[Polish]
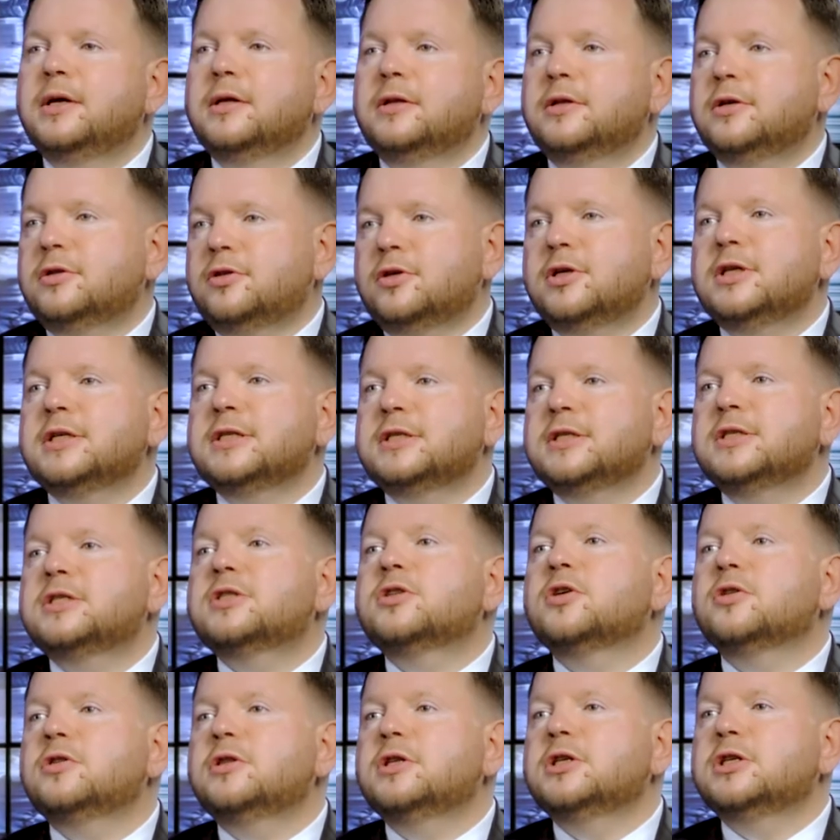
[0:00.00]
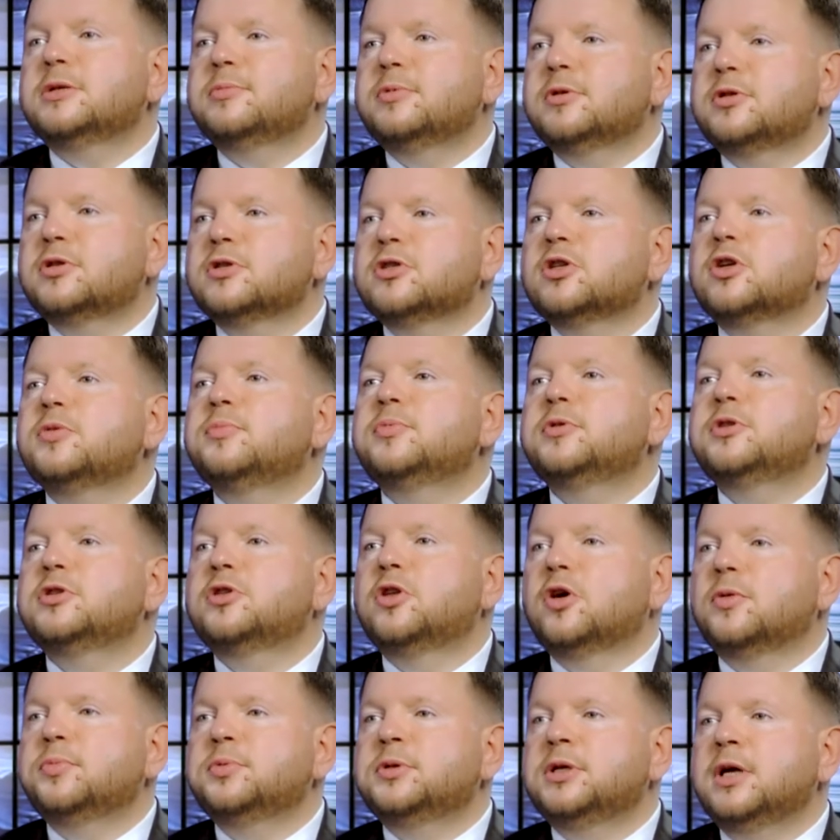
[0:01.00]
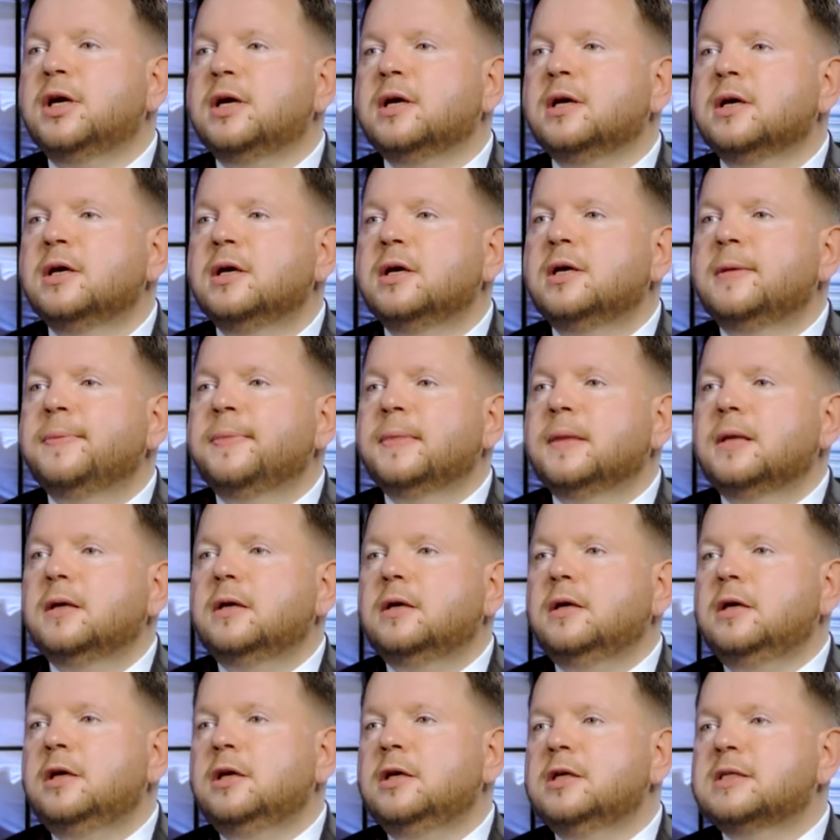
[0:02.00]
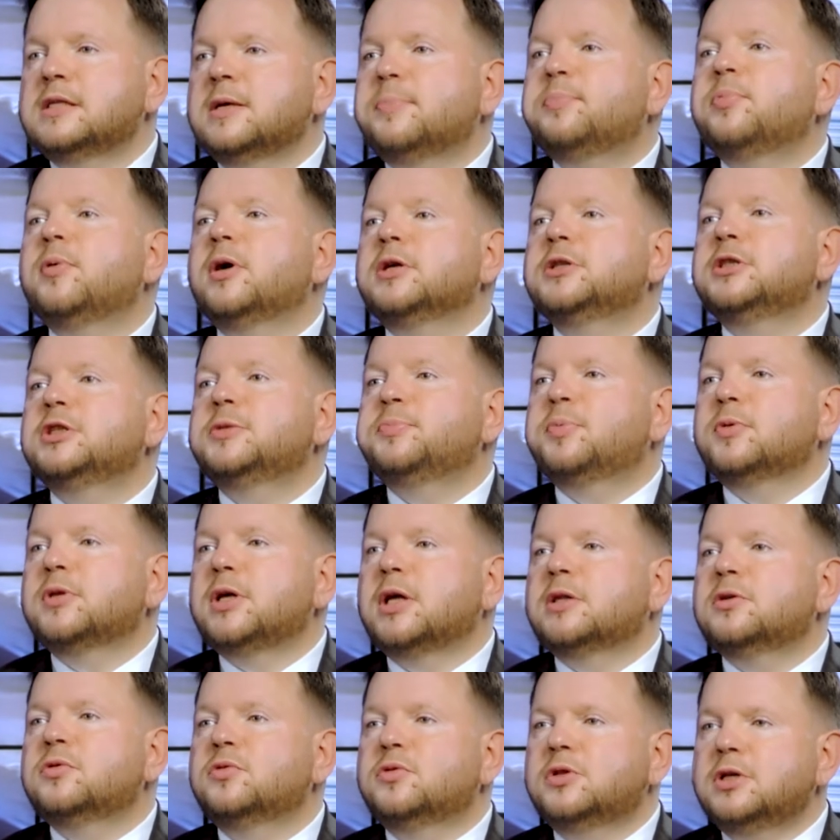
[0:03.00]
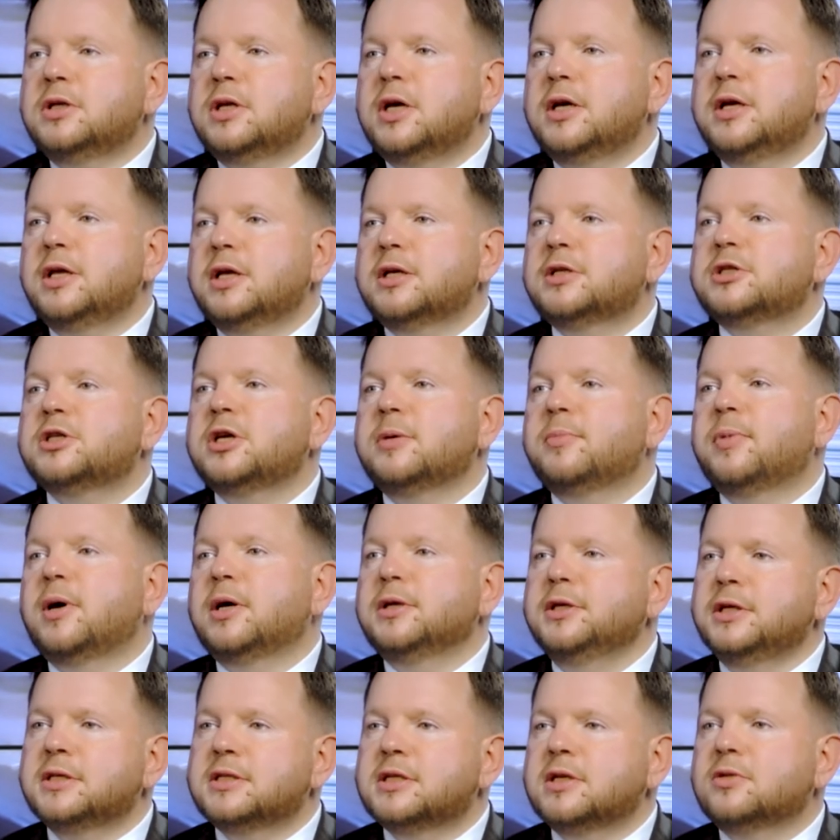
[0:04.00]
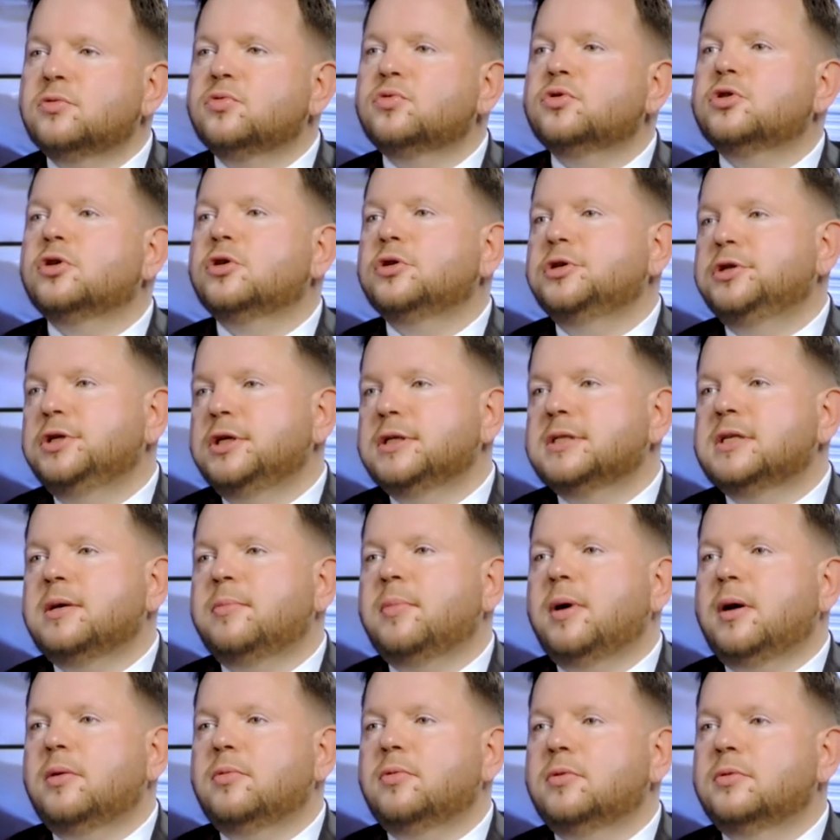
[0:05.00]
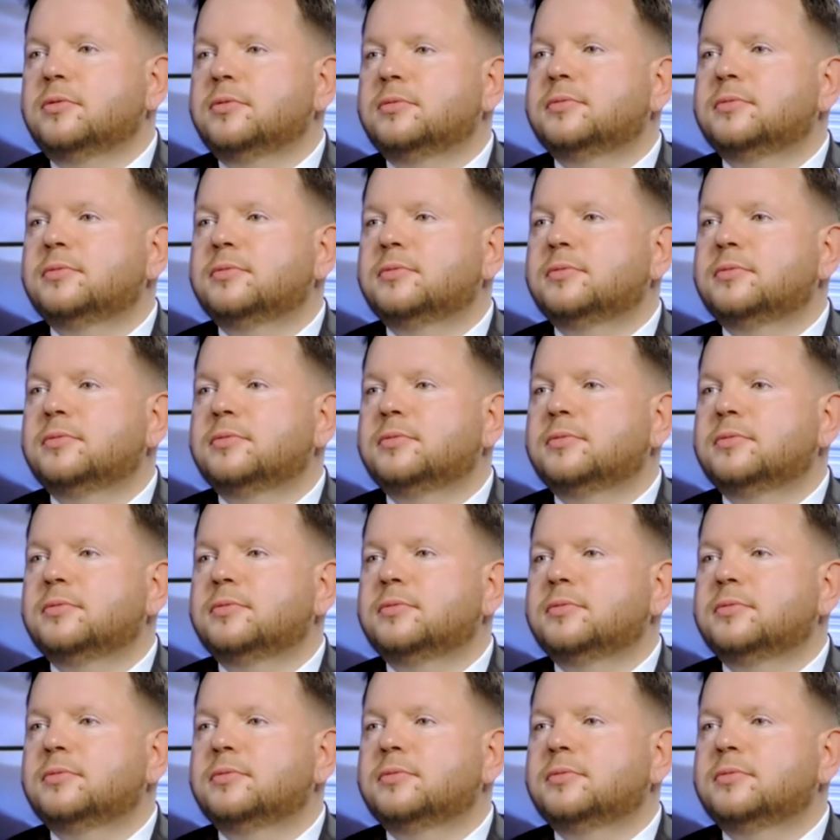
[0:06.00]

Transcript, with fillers: No to jest istotne, żeby to zrobić dobrze i zapłacić podatku tyle, ile trzeba, nie za dużo i nie za mało.